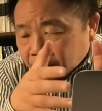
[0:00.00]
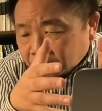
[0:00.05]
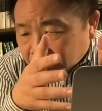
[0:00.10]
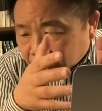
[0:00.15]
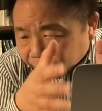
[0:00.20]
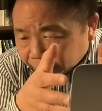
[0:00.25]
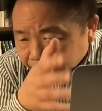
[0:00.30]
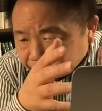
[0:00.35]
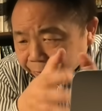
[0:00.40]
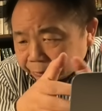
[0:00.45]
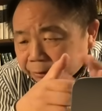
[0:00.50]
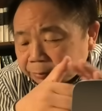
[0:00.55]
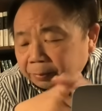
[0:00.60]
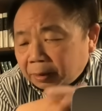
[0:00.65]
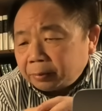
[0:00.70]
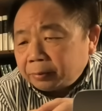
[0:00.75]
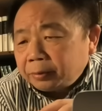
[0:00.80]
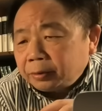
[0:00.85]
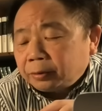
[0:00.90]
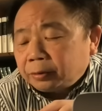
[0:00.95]
このニュース番
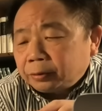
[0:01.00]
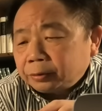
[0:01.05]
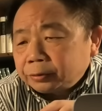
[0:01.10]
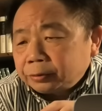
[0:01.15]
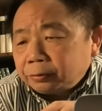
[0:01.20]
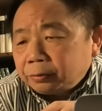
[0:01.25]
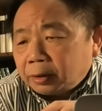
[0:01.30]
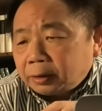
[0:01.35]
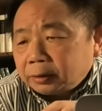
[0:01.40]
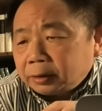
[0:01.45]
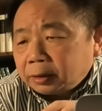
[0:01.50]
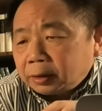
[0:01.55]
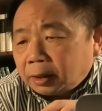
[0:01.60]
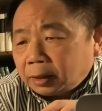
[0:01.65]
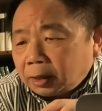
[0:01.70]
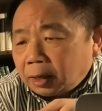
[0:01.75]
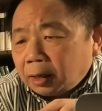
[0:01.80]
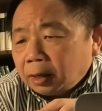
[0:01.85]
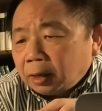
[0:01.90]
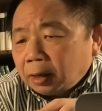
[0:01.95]
組の放送終わってか
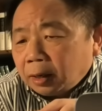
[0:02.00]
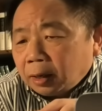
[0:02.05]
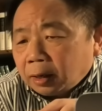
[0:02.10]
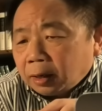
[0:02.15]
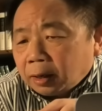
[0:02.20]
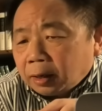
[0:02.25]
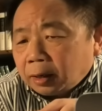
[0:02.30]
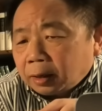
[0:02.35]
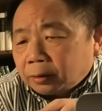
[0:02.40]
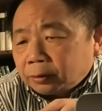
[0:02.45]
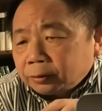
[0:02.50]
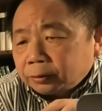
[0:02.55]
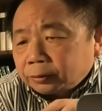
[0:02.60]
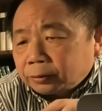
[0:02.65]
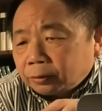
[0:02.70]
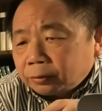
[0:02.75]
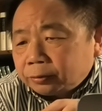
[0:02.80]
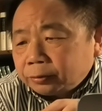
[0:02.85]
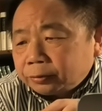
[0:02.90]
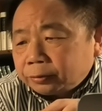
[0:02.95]
ら、えー、この
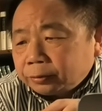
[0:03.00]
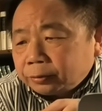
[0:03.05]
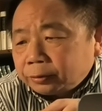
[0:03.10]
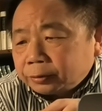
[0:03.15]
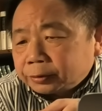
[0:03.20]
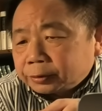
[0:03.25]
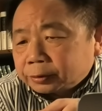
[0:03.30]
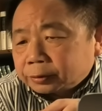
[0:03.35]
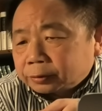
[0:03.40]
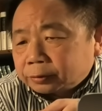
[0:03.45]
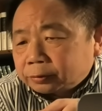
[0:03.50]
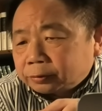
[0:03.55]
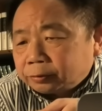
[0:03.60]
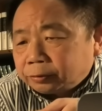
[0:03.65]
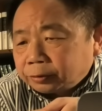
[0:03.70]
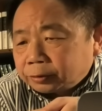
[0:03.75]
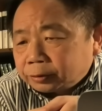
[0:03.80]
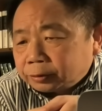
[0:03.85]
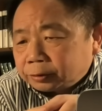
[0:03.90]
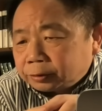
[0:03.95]
特集を
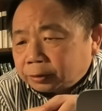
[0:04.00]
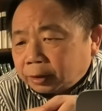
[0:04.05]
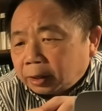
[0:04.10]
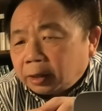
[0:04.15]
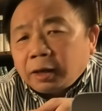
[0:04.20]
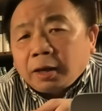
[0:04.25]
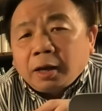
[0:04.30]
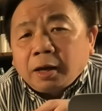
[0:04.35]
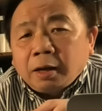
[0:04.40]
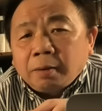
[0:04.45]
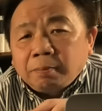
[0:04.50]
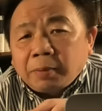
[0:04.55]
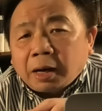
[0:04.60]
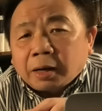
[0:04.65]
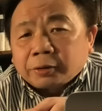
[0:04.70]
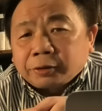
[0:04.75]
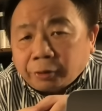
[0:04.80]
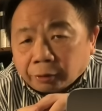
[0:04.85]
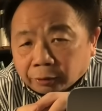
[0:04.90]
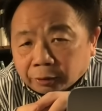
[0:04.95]
作って
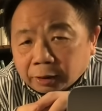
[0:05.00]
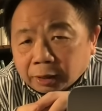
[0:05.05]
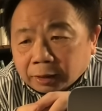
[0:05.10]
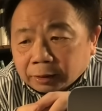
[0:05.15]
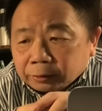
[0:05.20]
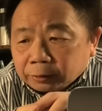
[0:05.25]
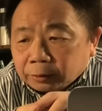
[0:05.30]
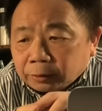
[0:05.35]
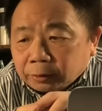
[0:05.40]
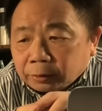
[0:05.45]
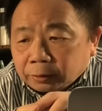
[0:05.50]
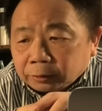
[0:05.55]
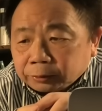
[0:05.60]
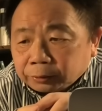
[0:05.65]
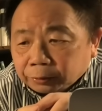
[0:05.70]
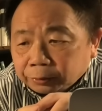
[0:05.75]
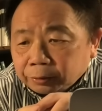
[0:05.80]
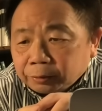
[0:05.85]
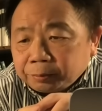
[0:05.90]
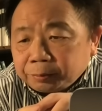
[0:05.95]
まあ今日あの
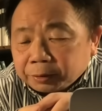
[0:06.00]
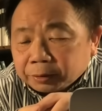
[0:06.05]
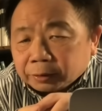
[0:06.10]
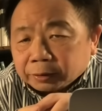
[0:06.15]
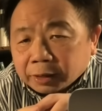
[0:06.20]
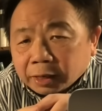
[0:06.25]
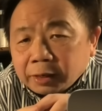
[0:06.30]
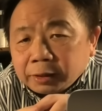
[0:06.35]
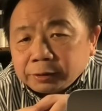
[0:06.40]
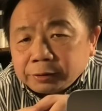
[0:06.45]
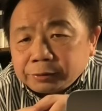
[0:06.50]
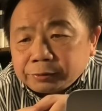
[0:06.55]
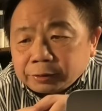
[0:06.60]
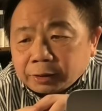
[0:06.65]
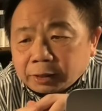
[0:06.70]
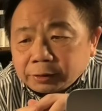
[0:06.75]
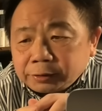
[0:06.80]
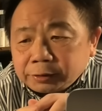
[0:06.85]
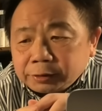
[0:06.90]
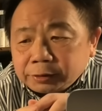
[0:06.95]
土曜日のね
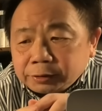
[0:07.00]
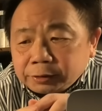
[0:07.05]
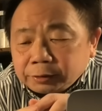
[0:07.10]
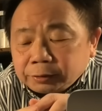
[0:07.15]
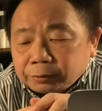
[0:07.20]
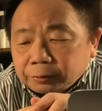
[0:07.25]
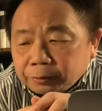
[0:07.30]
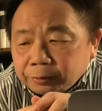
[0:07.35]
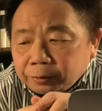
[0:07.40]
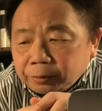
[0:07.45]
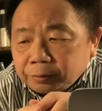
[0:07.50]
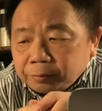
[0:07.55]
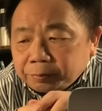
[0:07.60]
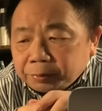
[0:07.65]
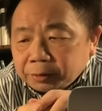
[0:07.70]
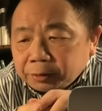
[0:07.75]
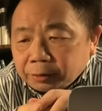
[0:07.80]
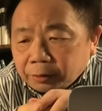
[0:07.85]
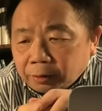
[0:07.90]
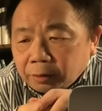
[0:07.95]
28日土曜
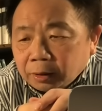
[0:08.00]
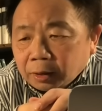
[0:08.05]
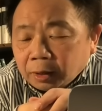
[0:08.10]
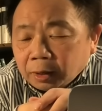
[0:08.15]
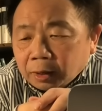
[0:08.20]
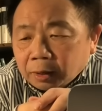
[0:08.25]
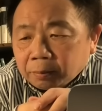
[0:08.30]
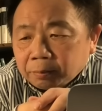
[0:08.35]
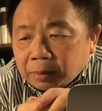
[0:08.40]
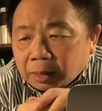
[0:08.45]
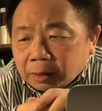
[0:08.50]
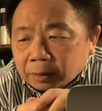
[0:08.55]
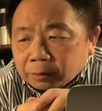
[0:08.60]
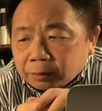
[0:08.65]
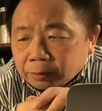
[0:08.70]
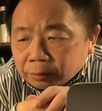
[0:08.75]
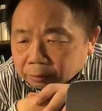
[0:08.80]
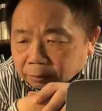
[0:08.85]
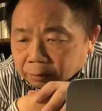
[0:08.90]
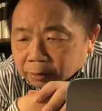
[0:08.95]
日のまあ
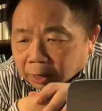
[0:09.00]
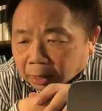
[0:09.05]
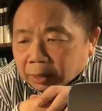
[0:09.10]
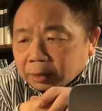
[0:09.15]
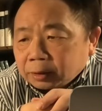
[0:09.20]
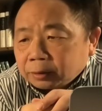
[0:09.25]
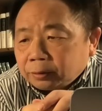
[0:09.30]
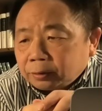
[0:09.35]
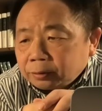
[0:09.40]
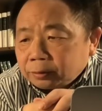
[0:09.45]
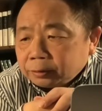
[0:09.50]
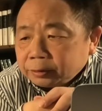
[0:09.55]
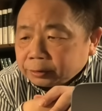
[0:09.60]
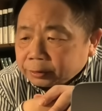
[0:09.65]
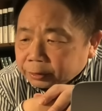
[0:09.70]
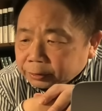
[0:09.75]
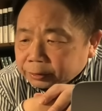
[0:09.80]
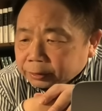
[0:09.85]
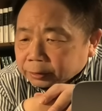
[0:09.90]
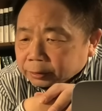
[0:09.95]
午後か午後1
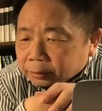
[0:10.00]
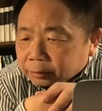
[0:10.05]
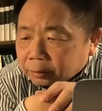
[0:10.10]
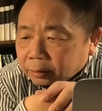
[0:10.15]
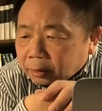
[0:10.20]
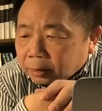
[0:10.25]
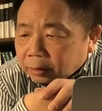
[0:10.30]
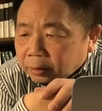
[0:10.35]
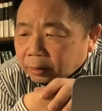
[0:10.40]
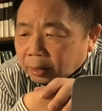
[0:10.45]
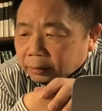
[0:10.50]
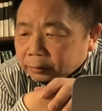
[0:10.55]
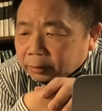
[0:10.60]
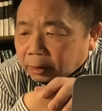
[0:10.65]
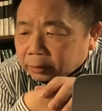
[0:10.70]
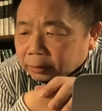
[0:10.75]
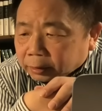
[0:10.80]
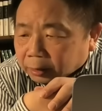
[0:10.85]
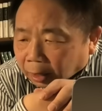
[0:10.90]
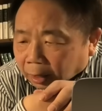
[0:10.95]
時あ
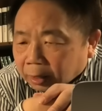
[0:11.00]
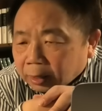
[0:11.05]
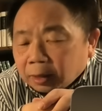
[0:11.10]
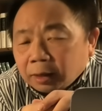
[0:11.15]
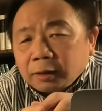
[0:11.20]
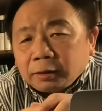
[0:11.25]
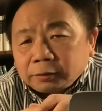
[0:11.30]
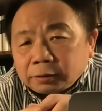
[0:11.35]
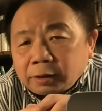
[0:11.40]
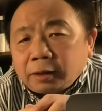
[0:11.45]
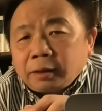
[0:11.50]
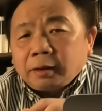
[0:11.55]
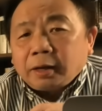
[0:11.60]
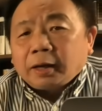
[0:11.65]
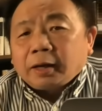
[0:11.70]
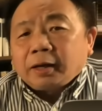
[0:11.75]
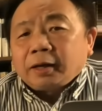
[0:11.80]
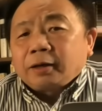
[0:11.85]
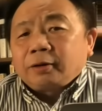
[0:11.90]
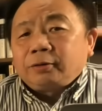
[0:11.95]
たりかで、
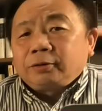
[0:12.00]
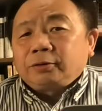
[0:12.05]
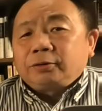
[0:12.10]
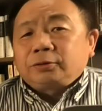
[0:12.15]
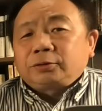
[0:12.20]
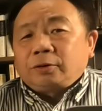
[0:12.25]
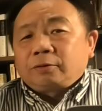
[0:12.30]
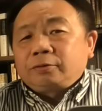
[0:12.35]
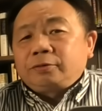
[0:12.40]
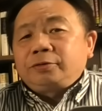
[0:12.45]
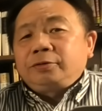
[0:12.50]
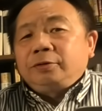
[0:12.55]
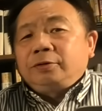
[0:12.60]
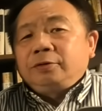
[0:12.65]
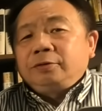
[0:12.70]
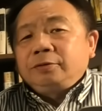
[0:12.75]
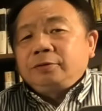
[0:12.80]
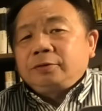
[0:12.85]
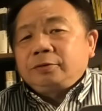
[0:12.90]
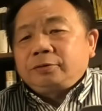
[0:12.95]
えー、この特集
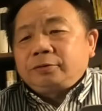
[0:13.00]
を、